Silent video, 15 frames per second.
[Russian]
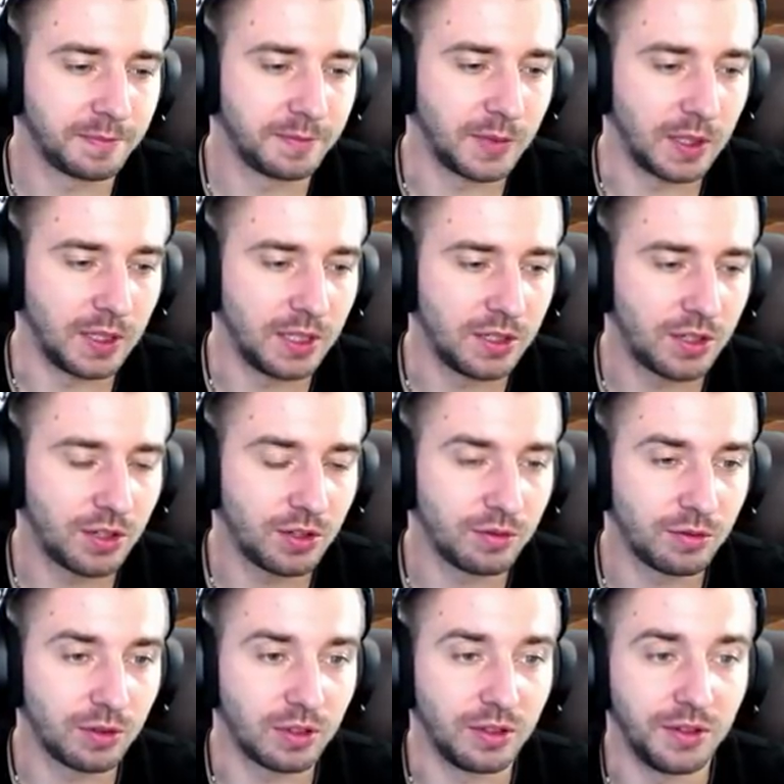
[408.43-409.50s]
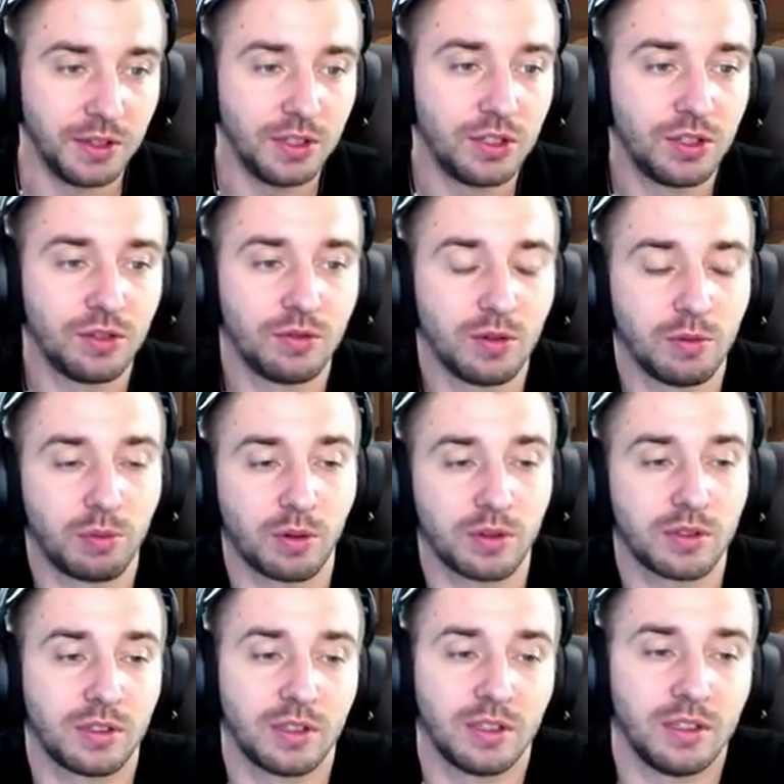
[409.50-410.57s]
Ничего, ничего
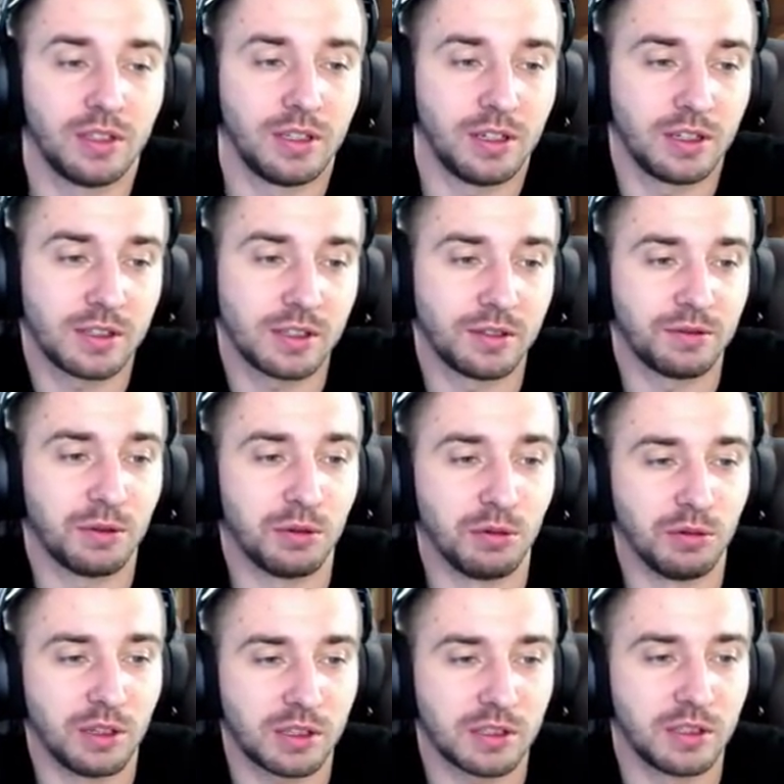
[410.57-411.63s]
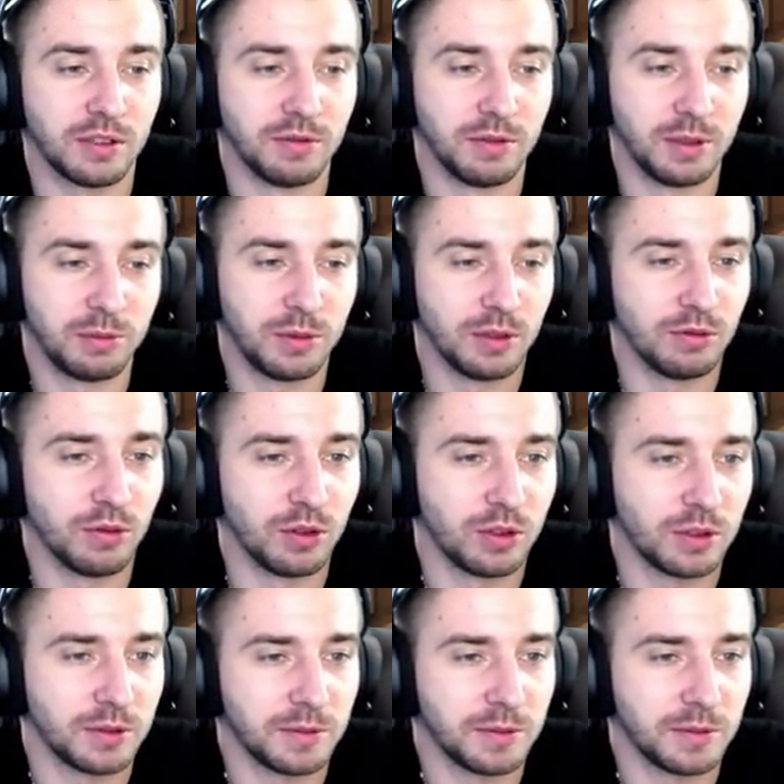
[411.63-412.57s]
просто интересного у нас давным-давно